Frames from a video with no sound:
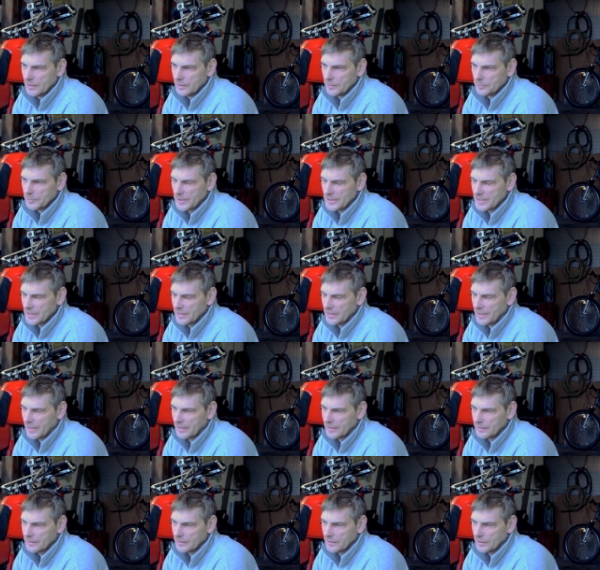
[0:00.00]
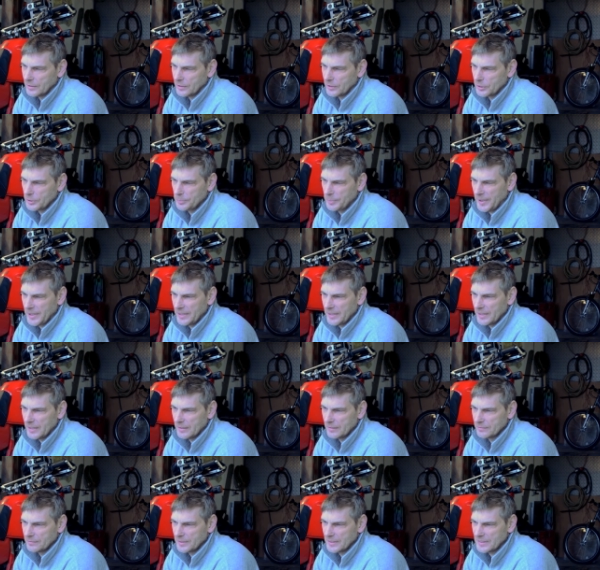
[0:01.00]
Mir sind dann äh,
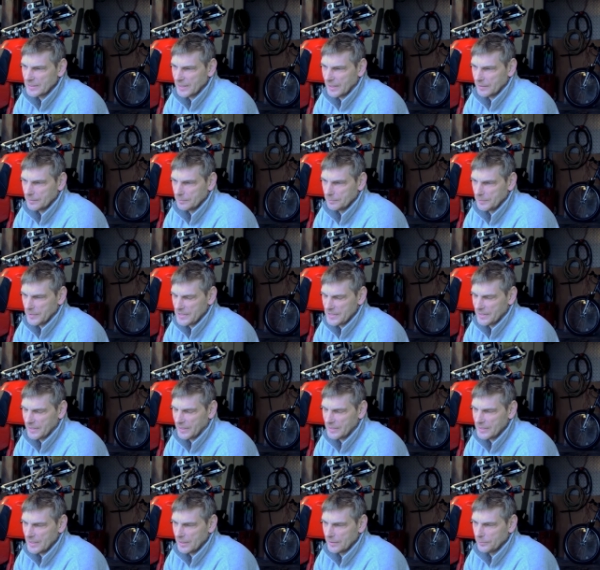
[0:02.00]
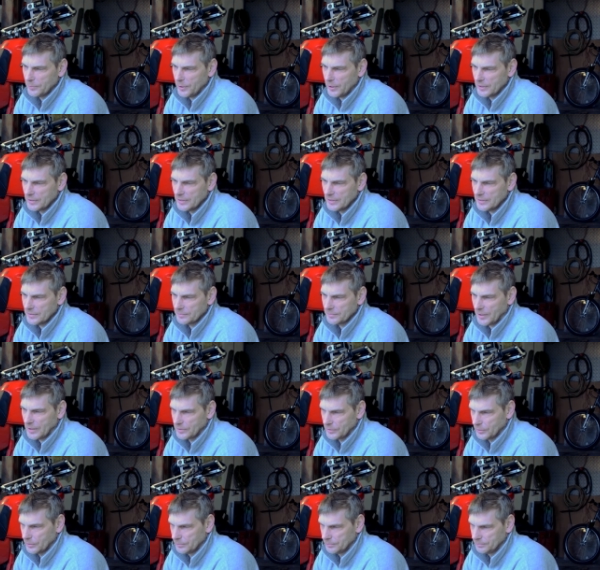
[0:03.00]
später, wie es dann ein bisschen nasser geworden ist,
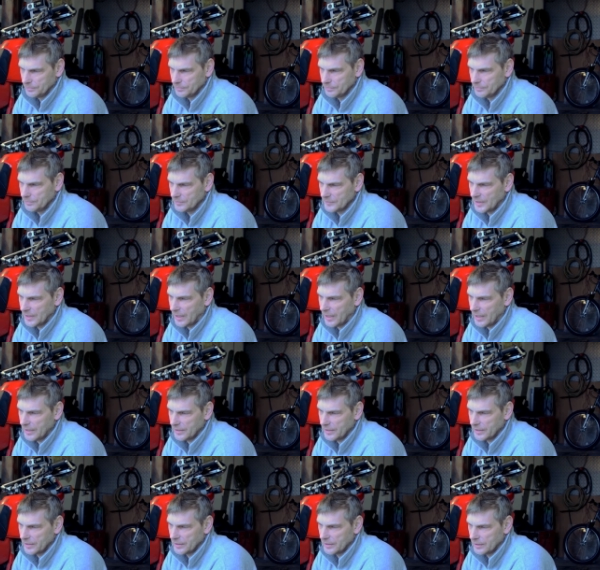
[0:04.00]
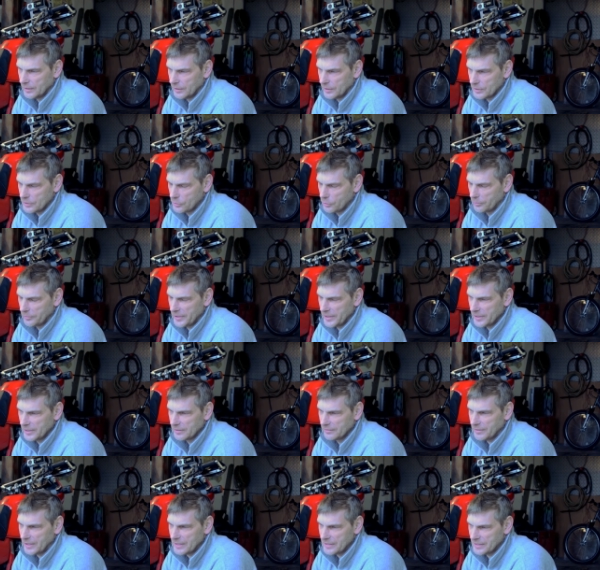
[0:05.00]
also gerade in äh,
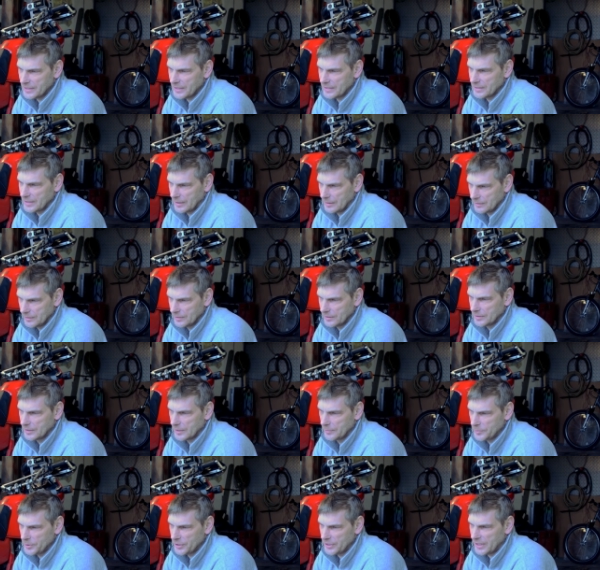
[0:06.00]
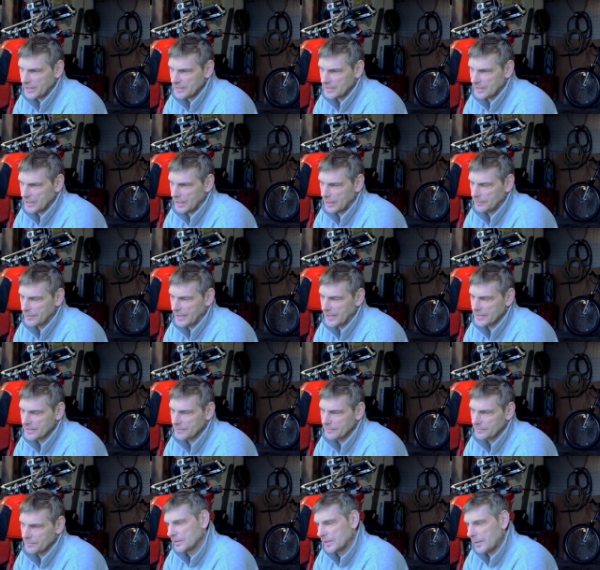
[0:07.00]
Slowenien war es ja ziemlich nass
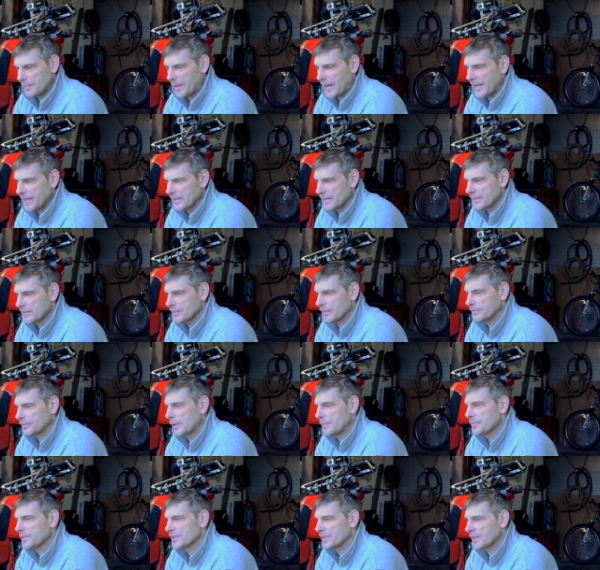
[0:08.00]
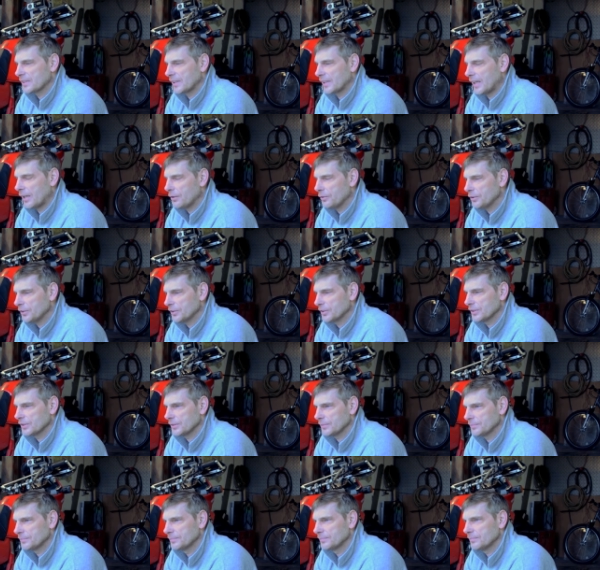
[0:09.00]
teilweise. Der Mike ist auf dem Scout
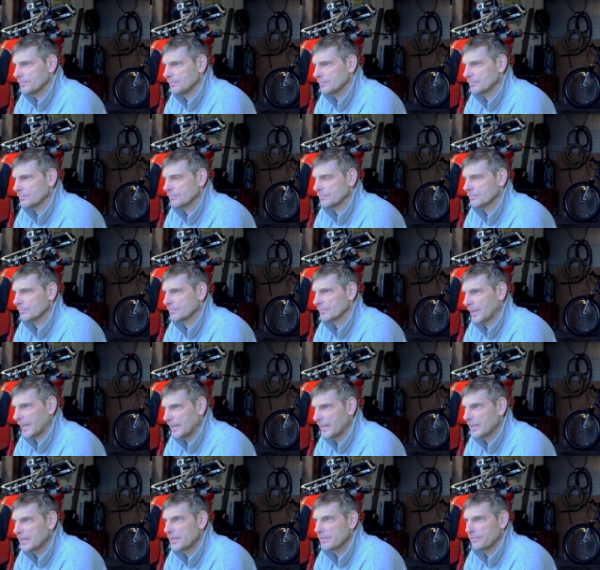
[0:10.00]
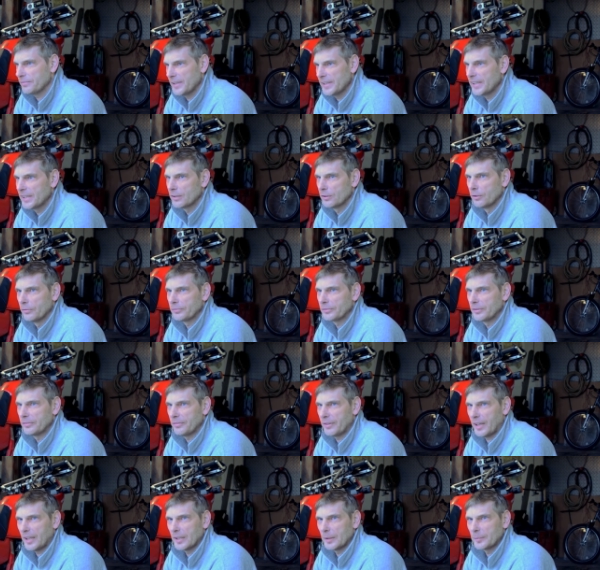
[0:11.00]
relativ wenig Luft
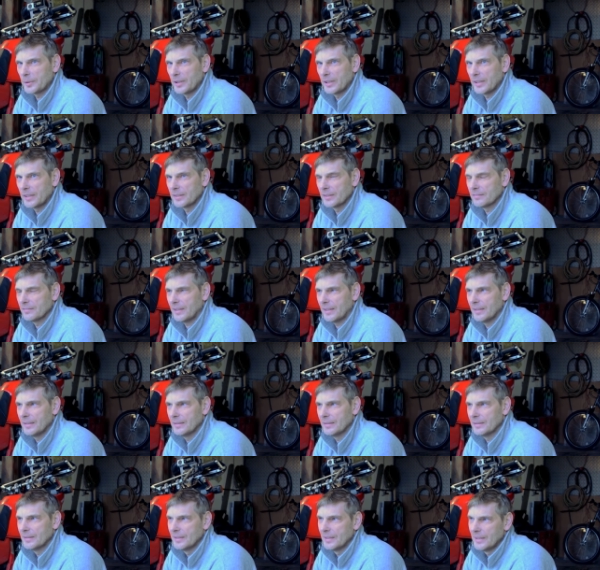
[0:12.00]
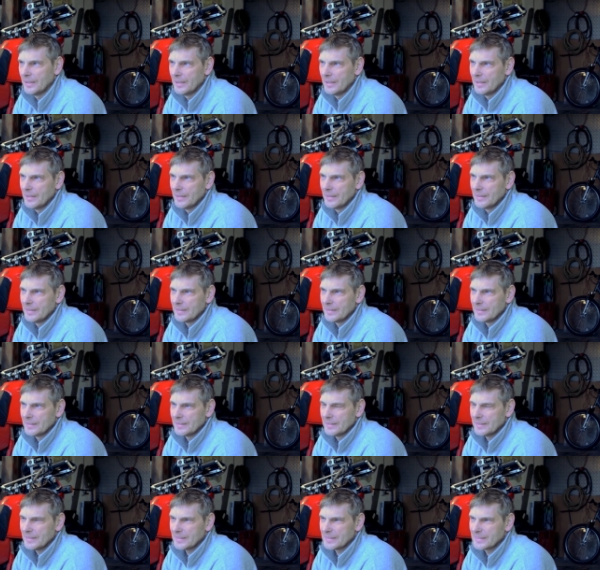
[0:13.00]
gefahren im Gelände, weil
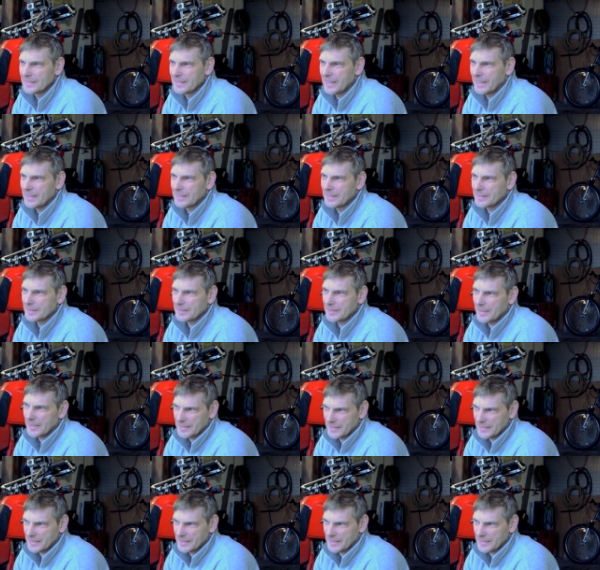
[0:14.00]
es ist halt, der